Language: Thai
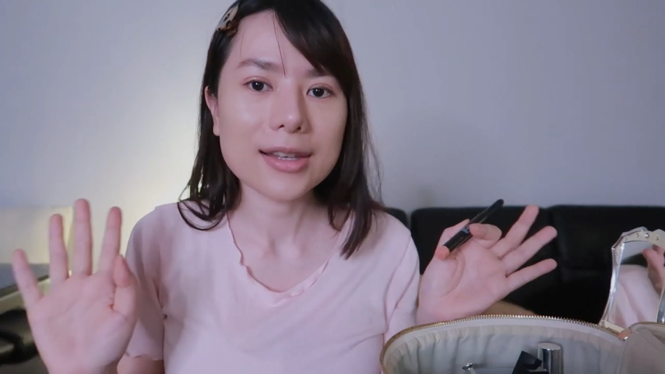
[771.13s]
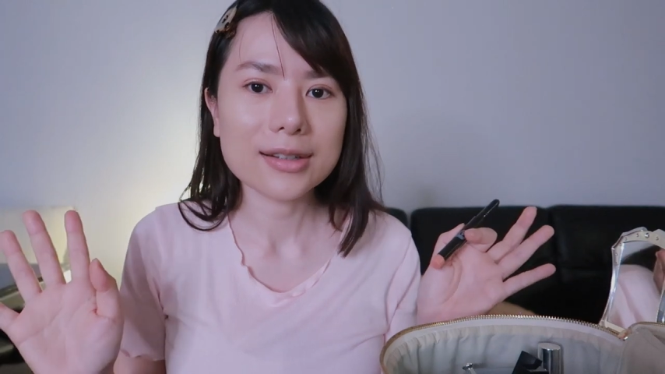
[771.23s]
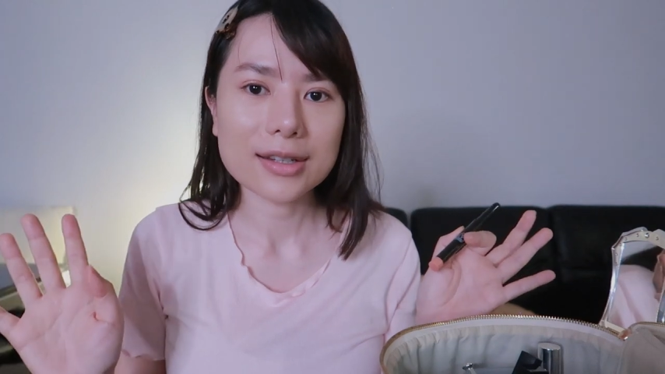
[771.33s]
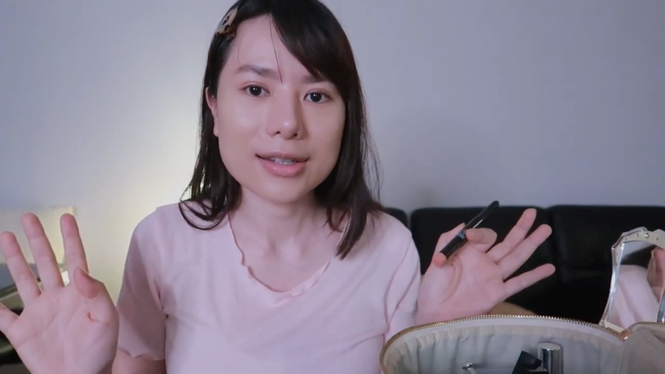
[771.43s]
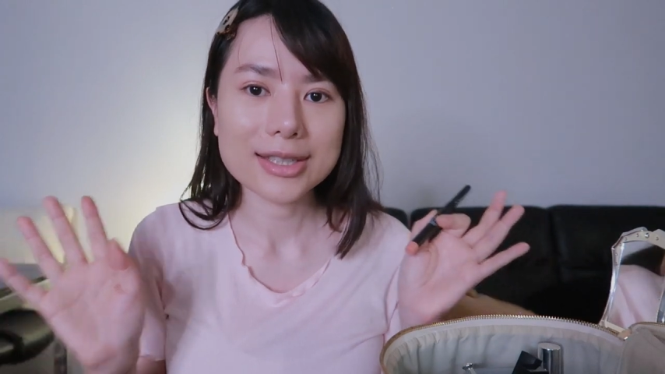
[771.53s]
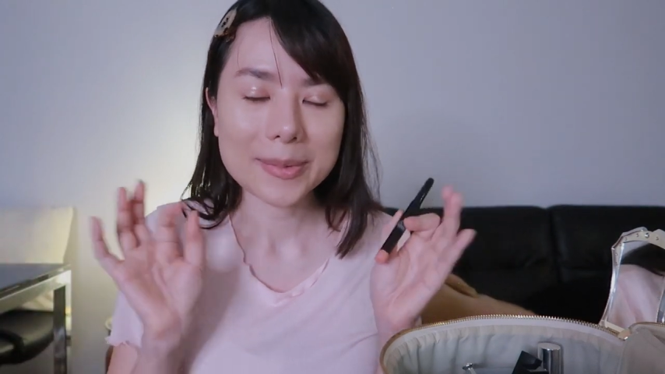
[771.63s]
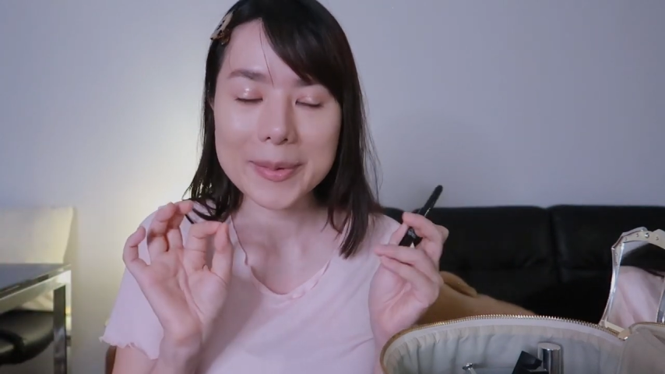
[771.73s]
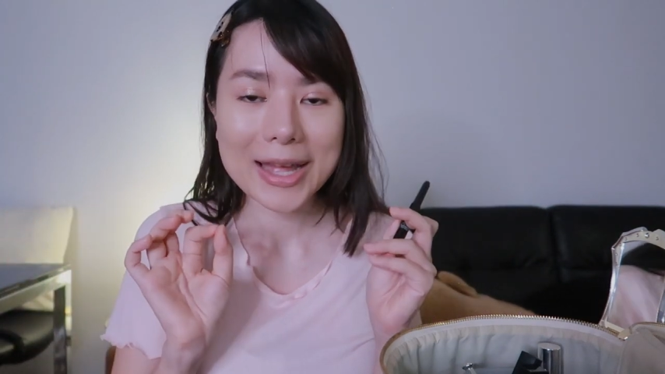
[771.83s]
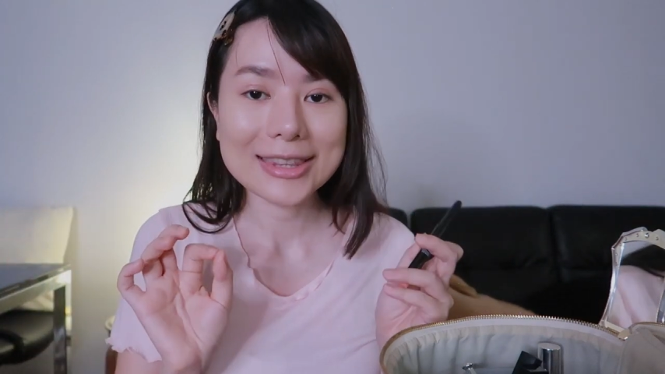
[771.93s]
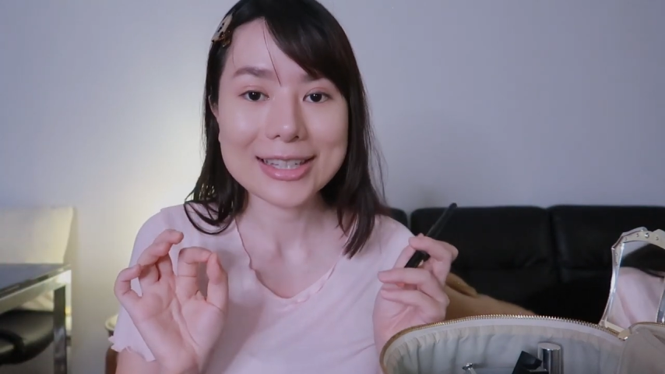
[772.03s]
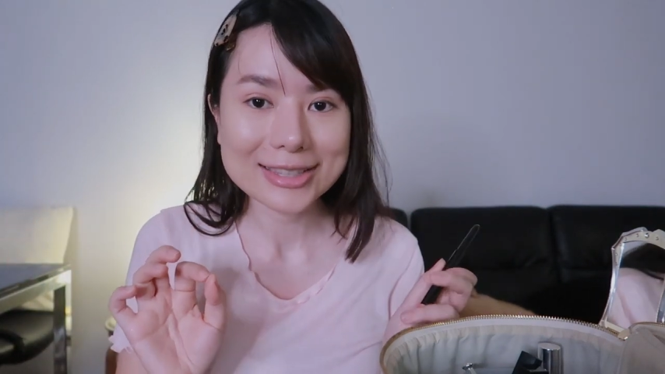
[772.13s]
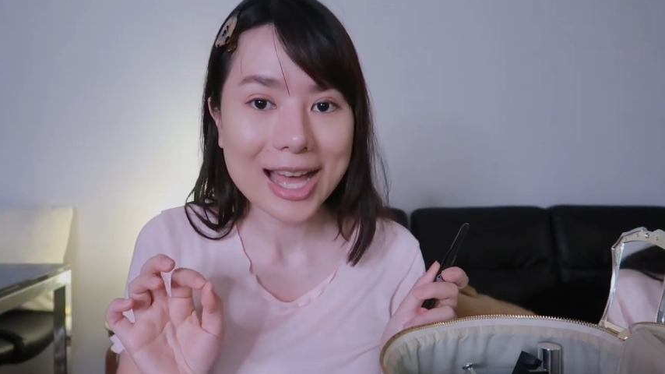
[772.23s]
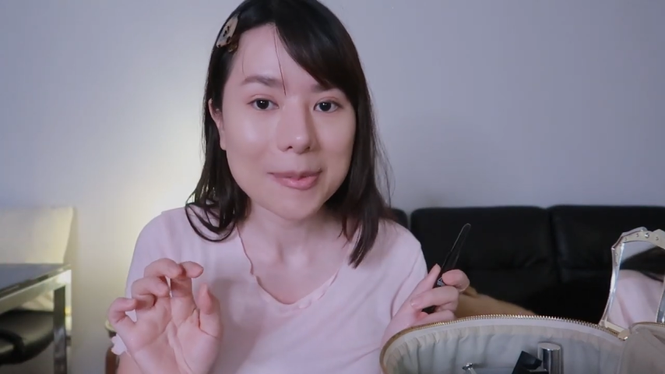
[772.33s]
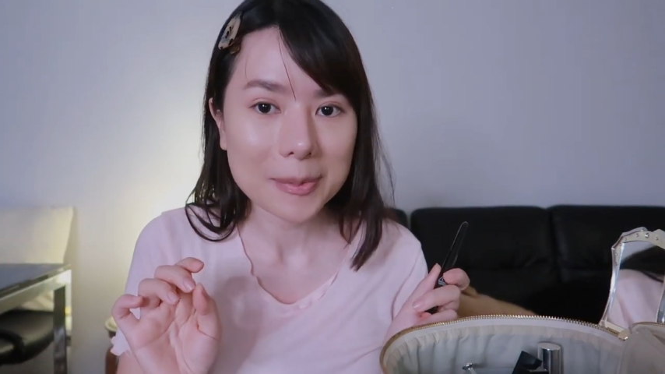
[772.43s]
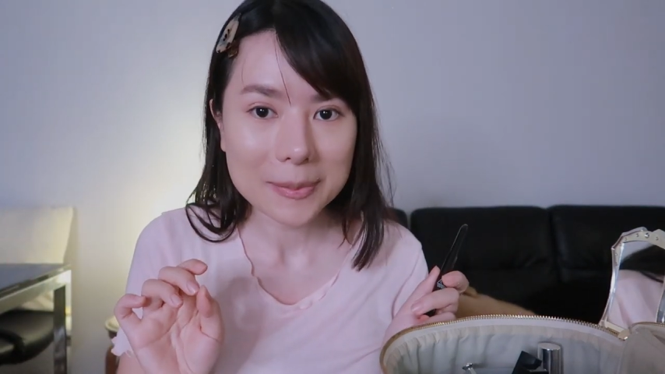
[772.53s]
เลยจะสำหรับการแต่ง
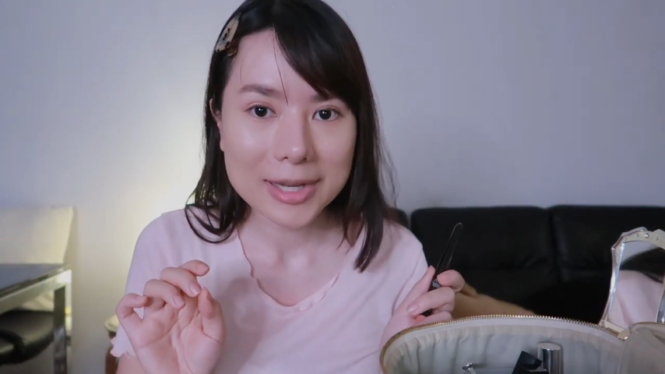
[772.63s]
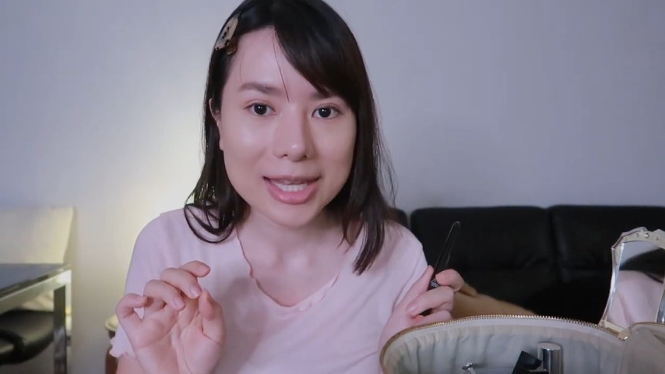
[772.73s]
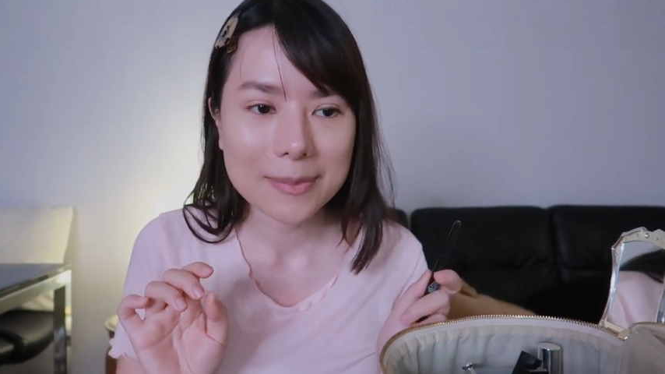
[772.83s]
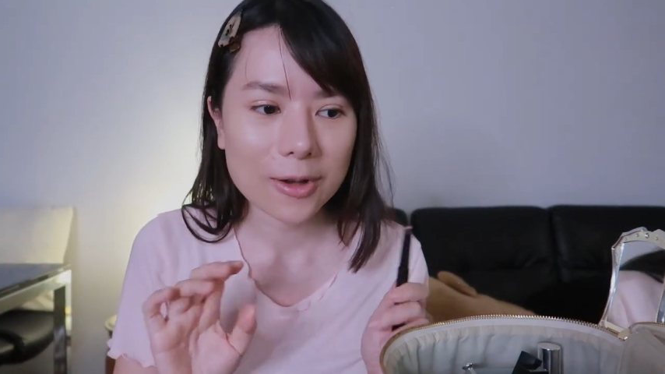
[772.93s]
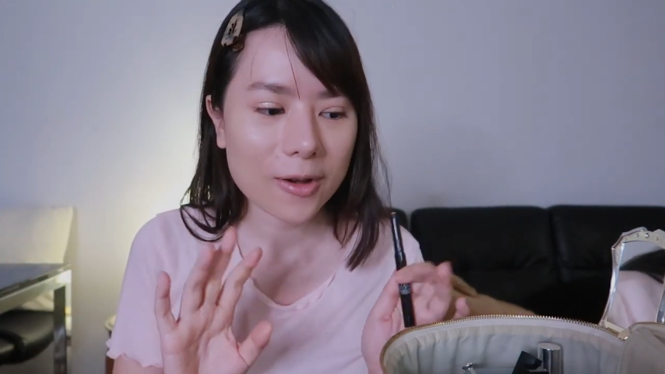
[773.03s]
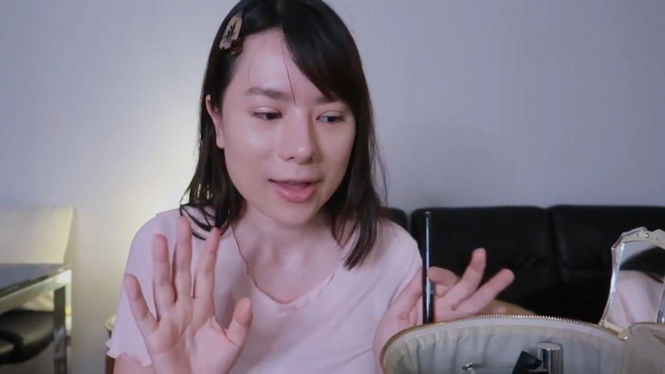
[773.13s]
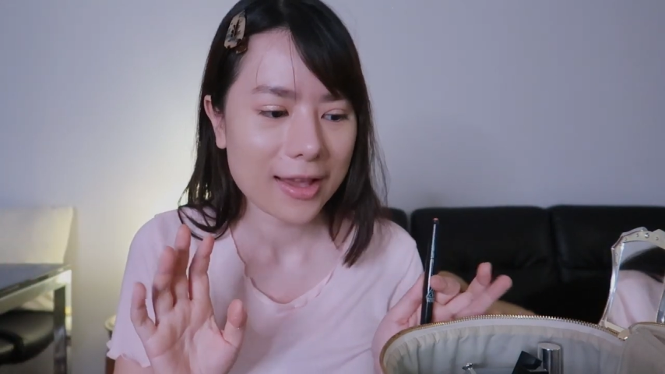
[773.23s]
ตาแบบรีบๆแล้วก็